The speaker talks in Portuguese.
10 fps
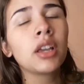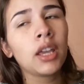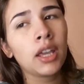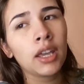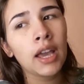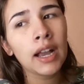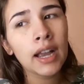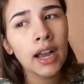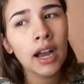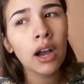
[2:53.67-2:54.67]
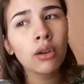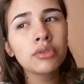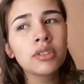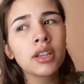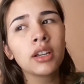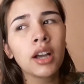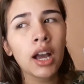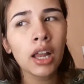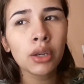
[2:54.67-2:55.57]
a calça, a